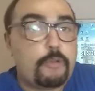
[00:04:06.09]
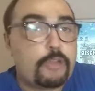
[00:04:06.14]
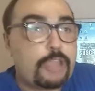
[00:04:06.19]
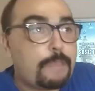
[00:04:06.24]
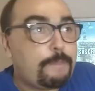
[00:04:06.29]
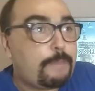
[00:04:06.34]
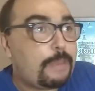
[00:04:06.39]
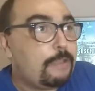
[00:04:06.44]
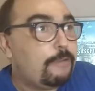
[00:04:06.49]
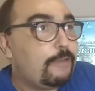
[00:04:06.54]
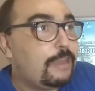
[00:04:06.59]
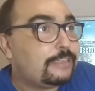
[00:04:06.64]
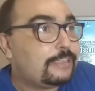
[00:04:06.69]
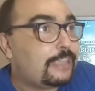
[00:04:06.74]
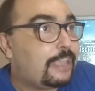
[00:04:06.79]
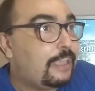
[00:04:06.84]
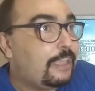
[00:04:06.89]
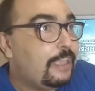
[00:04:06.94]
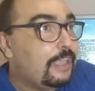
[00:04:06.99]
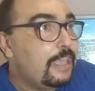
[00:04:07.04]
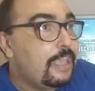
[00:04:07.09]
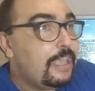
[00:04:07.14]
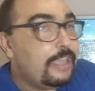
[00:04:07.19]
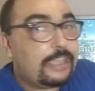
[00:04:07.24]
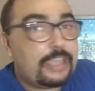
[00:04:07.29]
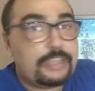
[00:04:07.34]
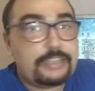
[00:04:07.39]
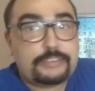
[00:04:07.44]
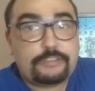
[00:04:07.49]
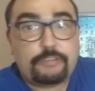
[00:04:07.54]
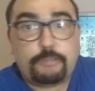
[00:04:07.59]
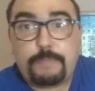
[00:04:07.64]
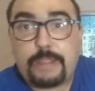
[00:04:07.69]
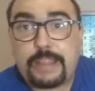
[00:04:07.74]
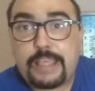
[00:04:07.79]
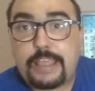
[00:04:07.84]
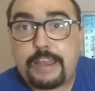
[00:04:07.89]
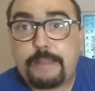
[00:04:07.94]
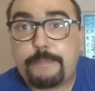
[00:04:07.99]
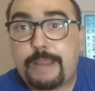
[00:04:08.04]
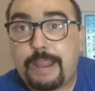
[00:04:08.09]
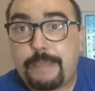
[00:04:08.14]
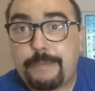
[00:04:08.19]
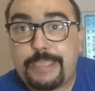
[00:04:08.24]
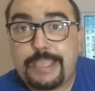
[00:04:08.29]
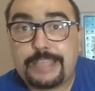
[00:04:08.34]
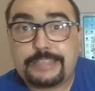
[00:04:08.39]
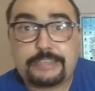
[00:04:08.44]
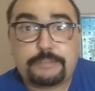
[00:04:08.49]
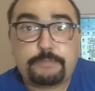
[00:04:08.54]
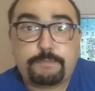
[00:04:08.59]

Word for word: porque hay películas que, que, son verdaderas maravillas.